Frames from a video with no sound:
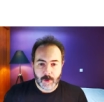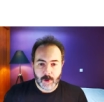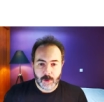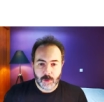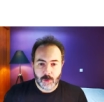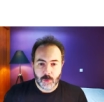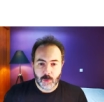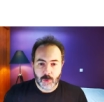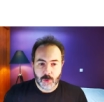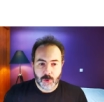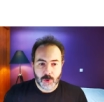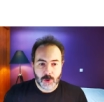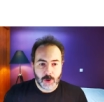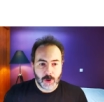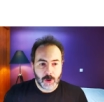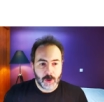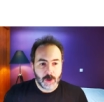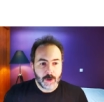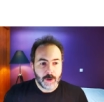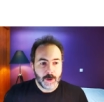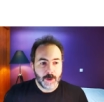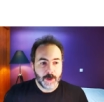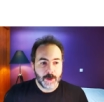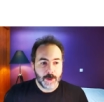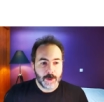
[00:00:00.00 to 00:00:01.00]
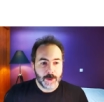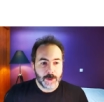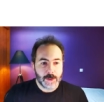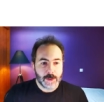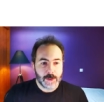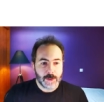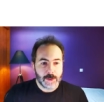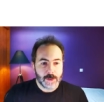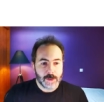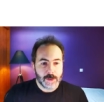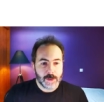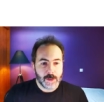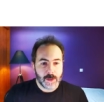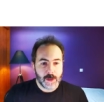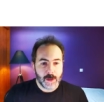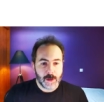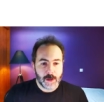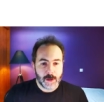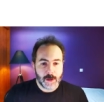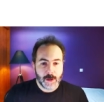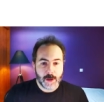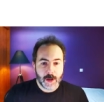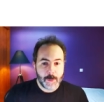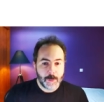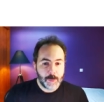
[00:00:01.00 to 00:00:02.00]
Donc, euh,
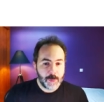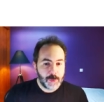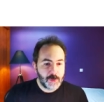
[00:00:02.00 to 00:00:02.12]
l'App